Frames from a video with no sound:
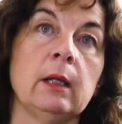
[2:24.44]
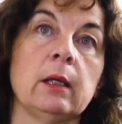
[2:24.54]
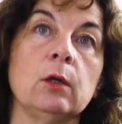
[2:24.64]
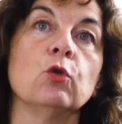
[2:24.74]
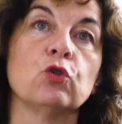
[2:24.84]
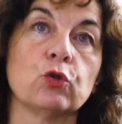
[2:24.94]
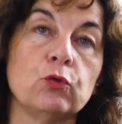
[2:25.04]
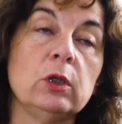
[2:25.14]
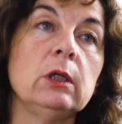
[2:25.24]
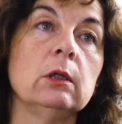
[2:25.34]
Et
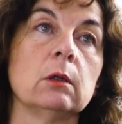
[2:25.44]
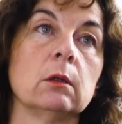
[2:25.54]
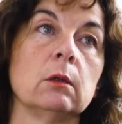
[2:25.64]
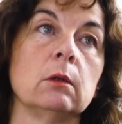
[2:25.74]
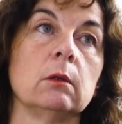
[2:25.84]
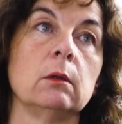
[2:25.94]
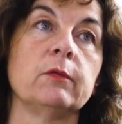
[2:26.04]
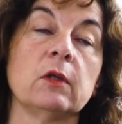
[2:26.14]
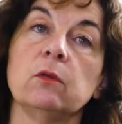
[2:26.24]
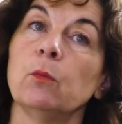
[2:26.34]
aujourd'hui,
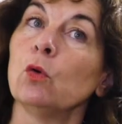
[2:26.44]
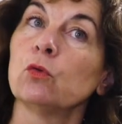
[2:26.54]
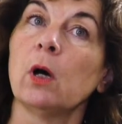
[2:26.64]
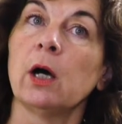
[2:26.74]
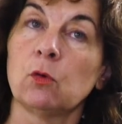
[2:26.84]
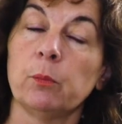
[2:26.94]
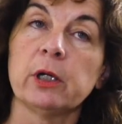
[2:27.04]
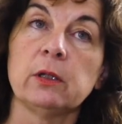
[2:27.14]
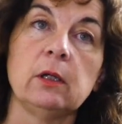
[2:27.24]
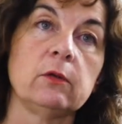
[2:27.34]
effectivement, on doit
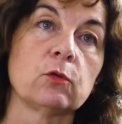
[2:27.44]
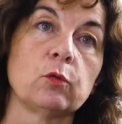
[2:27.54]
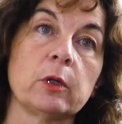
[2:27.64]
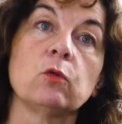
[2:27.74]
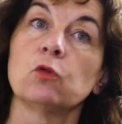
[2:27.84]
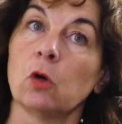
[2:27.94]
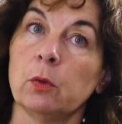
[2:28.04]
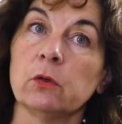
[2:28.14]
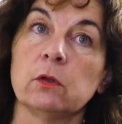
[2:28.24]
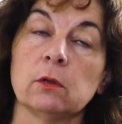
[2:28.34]
accompagner les entreprises
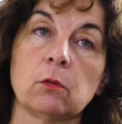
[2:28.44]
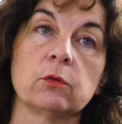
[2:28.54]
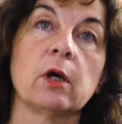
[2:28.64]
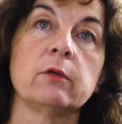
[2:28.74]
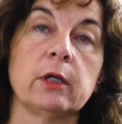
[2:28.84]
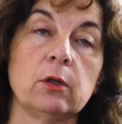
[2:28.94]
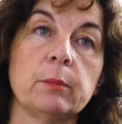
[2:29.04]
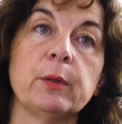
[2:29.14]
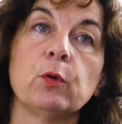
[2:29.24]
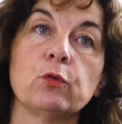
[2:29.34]
autrement, c'est-à-dire qu'on travaille
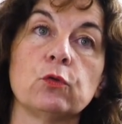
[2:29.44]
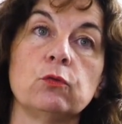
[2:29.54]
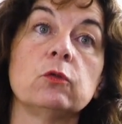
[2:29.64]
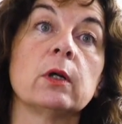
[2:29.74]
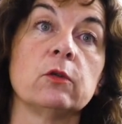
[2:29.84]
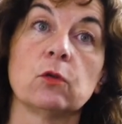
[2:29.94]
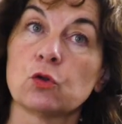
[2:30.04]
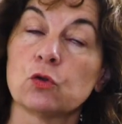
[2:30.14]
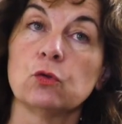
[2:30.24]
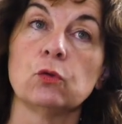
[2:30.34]
énormément aujourd'hui sur les
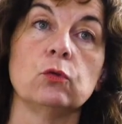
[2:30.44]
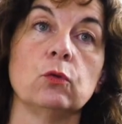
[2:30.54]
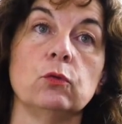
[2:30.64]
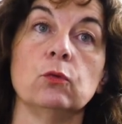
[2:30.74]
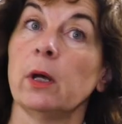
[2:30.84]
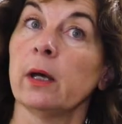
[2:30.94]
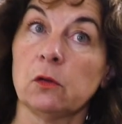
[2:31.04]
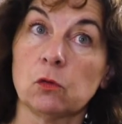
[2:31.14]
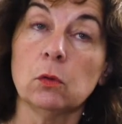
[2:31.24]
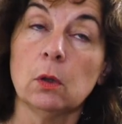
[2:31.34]
enjeux de,
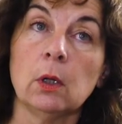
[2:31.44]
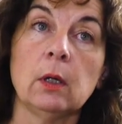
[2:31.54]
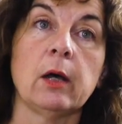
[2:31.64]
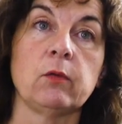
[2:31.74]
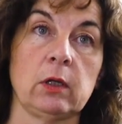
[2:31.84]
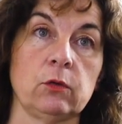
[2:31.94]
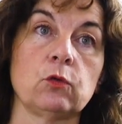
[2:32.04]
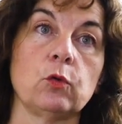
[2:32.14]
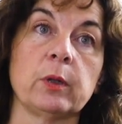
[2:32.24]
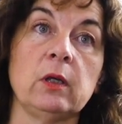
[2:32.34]
RSE avec les
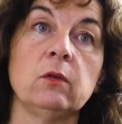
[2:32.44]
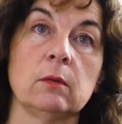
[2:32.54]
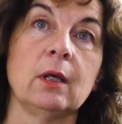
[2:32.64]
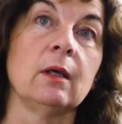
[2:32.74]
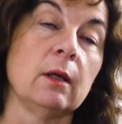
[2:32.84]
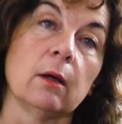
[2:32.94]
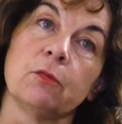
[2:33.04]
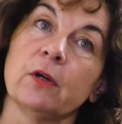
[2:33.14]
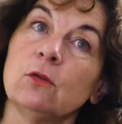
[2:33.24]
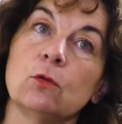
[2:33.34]
entreprises. Et en
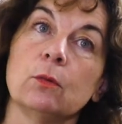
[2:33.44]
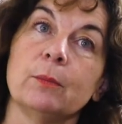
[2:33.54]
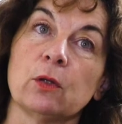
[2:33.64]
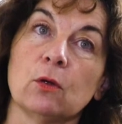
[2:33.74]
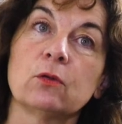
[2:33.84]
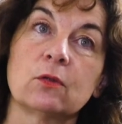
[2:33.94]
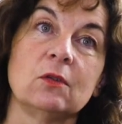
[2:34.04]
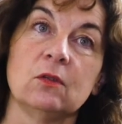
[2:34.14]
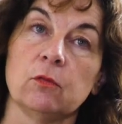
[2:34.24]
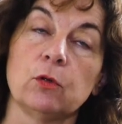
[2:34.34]
fait, maintenant, ce
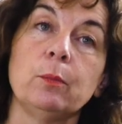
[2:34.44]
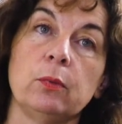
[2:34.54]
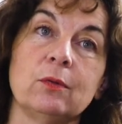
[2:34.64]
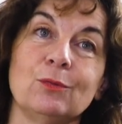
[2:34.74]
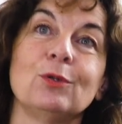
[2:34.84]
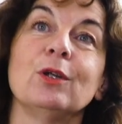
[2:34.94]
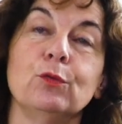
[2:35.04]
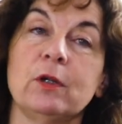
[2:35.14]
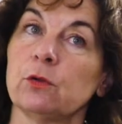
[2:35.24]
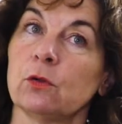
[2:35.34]
qui se développe, toutes les
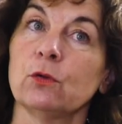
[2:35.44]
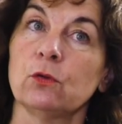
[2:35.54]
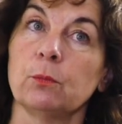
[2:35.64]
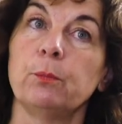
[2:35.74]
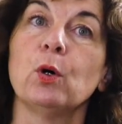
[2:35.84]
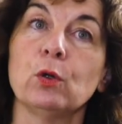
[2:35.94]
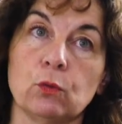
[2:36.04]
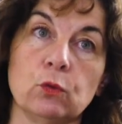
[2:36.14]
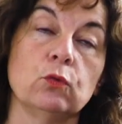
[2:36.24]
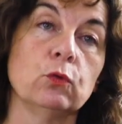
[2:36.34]
nouvelles tendances, portent
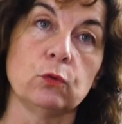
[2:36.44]
autour de